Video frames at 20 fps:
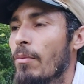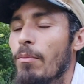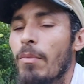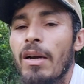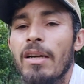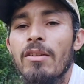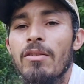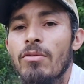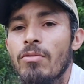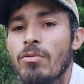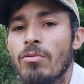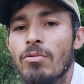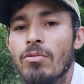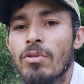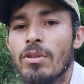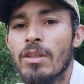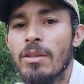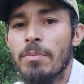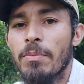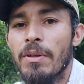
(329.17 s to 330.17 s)
Mas eu não
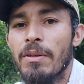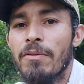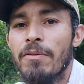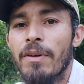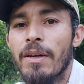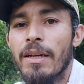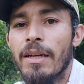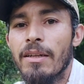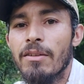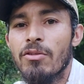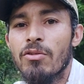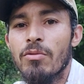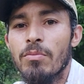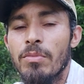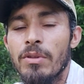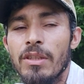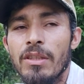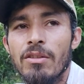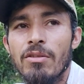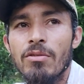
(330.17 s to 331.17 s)
tô aqui para falar
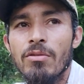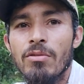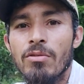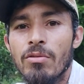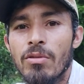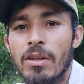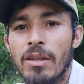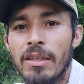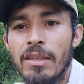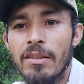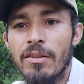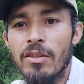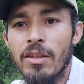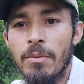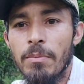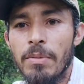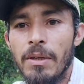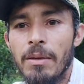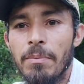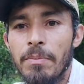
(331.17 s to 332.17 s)
sobre isso, eu sou aqui
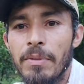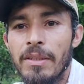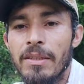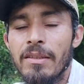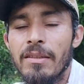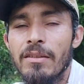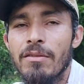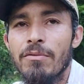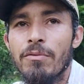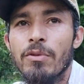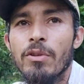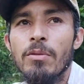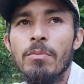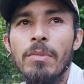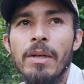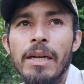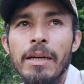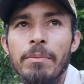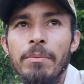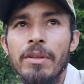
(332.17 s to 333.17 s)
só para apenas
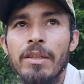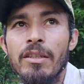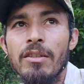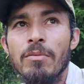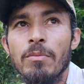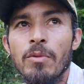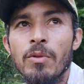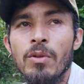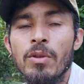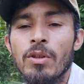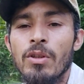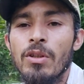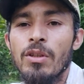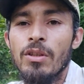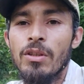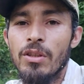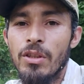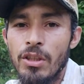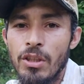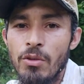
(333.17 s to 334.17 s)
informar mesmo
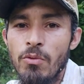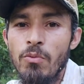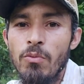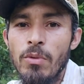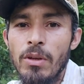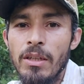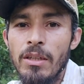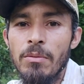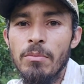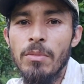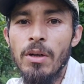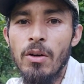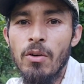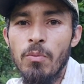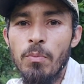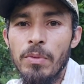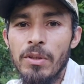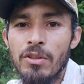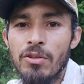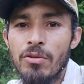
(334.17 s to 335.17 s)
que um
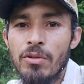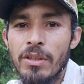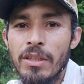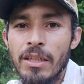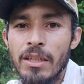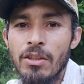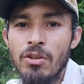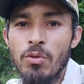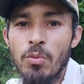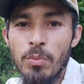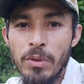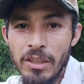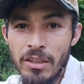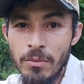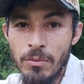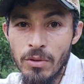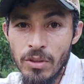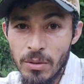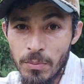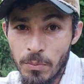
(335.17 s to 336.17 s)
animal peçonhento,
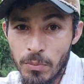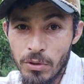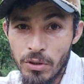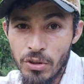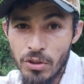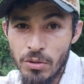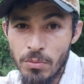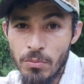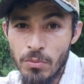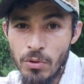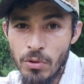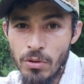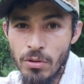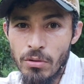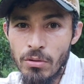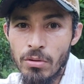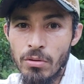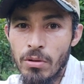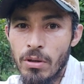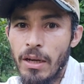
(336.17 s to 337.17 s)
mesmo depois de
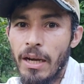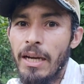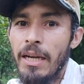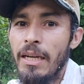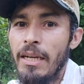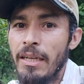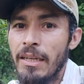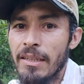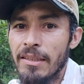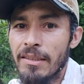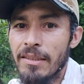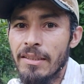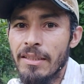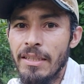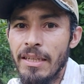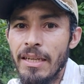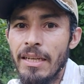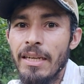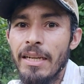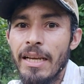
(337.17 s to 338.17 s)
morto, ainda
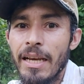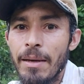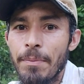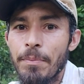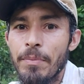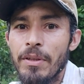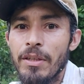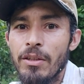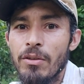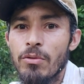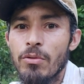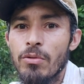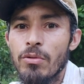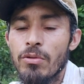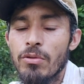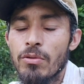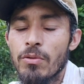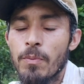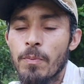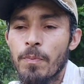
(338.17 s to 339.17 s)
assim ele é
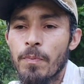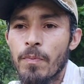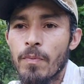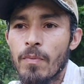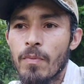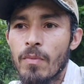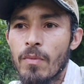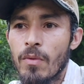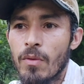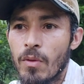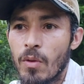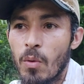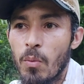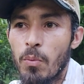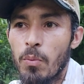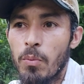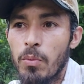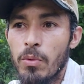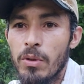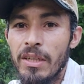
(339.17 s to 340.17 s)
perigoso
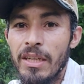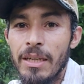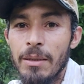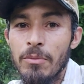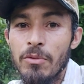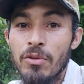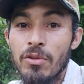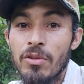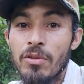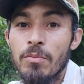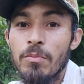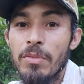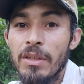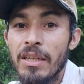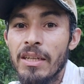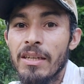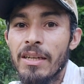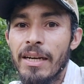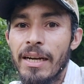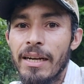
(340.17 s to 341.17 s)
não podemos
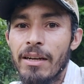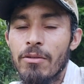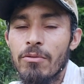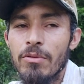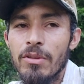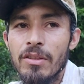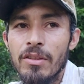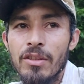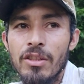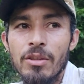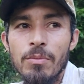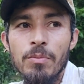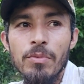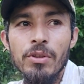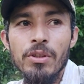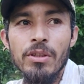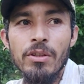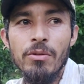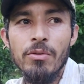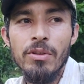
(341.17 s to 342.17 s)
brincar com esse tipo
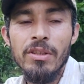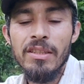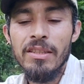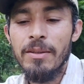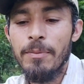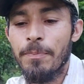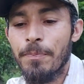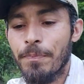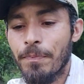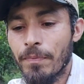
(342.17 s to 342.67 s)
de coisa.